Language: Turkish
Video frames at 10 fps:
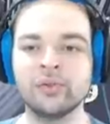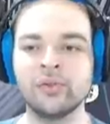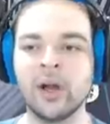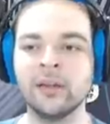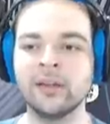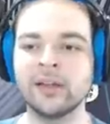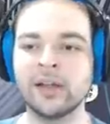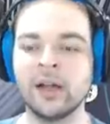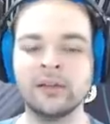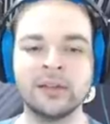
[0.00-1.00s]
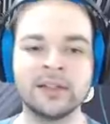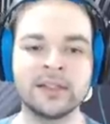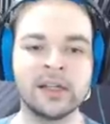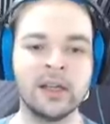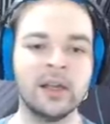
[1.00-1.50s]
Çünkü anlata,
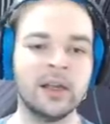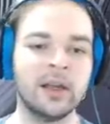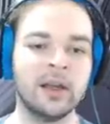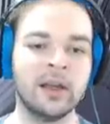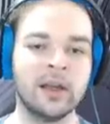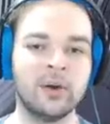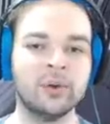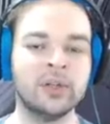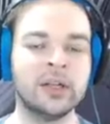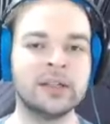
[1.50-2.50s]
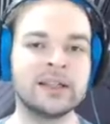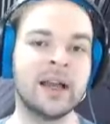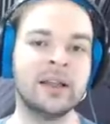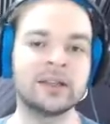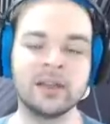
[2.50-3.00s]
anlatırsa e, o da
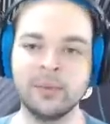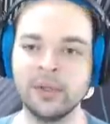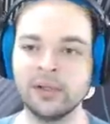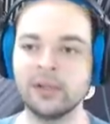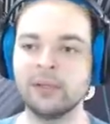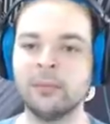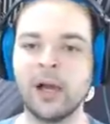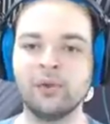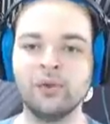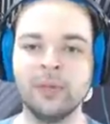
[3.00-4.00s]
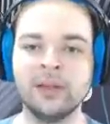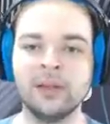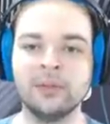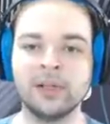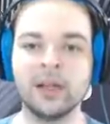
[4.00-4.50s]
Silas gibi mahkum
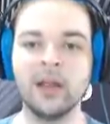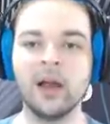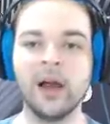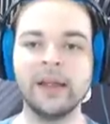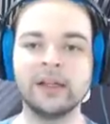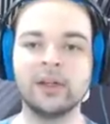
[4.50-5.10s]
edilebilir. Hayır,